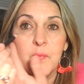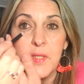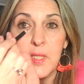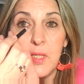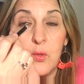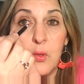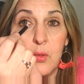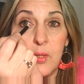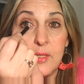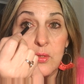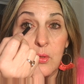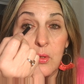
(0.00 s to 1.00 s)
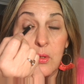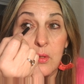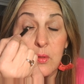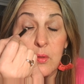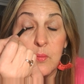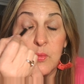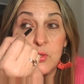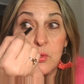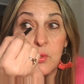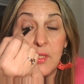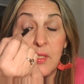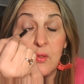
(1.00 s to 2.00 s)
Y no entro con mucho
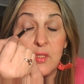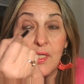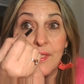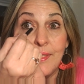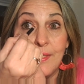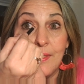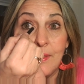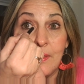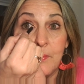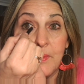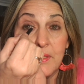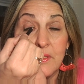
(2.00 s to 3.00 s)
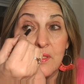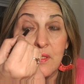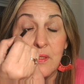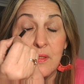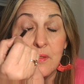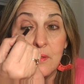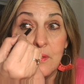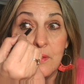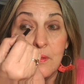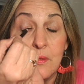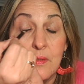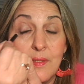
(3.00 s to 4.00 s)
cuidado ya que es la práctica.
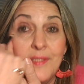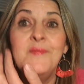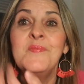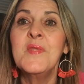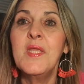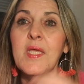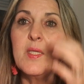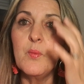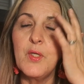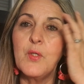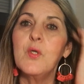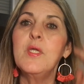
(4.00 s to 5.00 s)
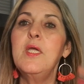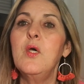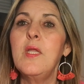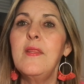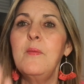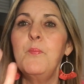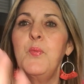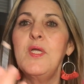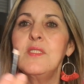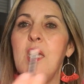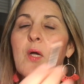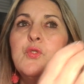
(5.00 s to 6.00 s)
Y bueno, y ahora
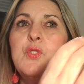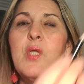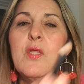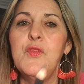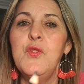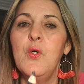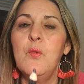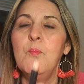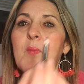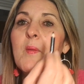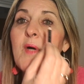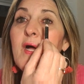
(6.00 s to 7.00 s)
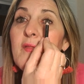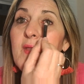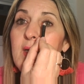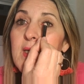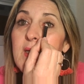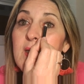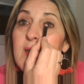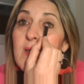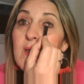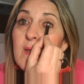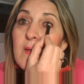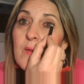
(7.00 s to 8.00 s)
después, a continuación, vamos a darle
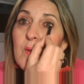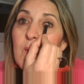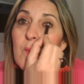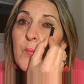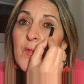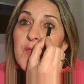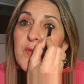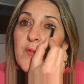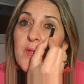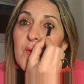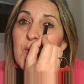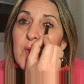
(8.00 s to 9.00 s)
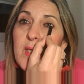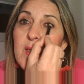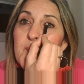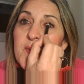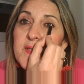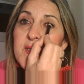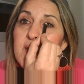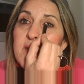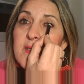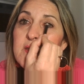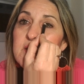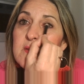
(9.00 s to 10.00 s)
con un poquito de color a las
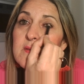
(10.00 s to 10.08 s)
pestañas.